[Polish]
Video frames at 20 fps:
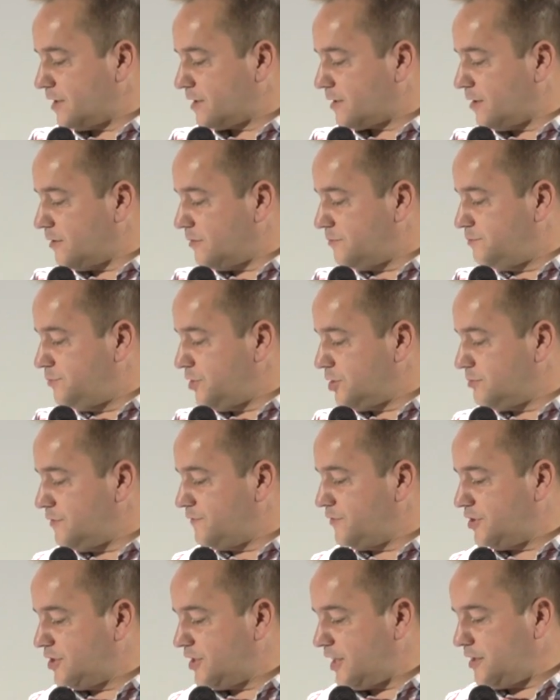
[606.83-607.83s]
to byśmy
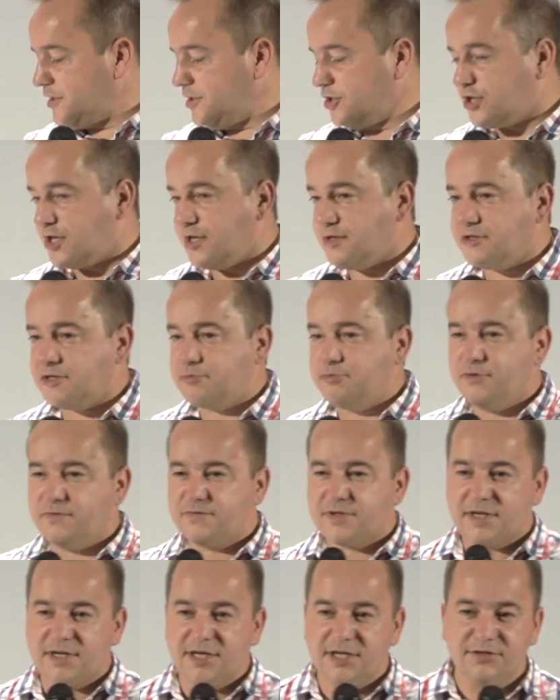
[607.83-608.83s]
widzieli, że Jezus był w
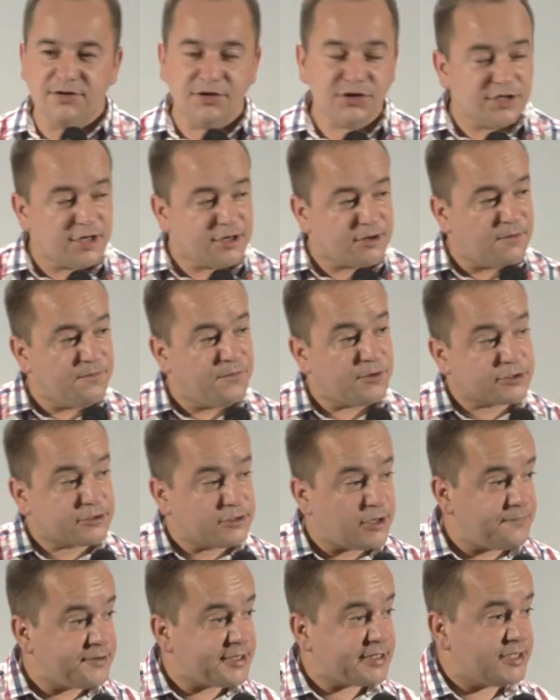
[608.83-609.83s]
takiej dość
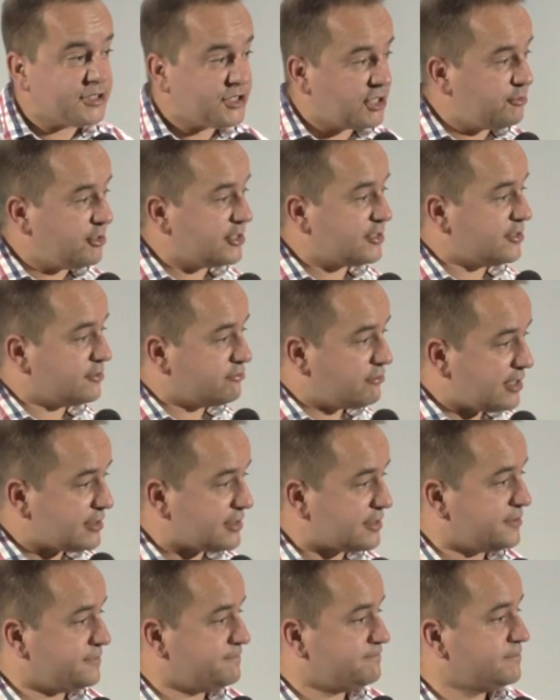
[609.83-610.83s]
niekomfortowej dla siebie
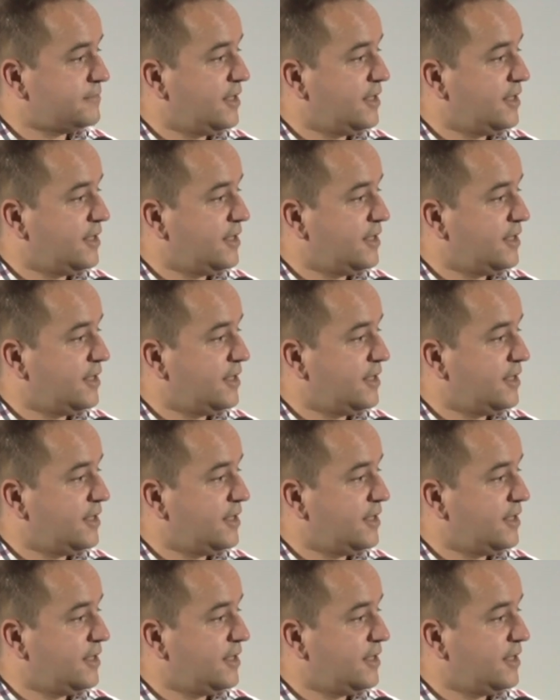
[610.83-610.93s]
sytuacji.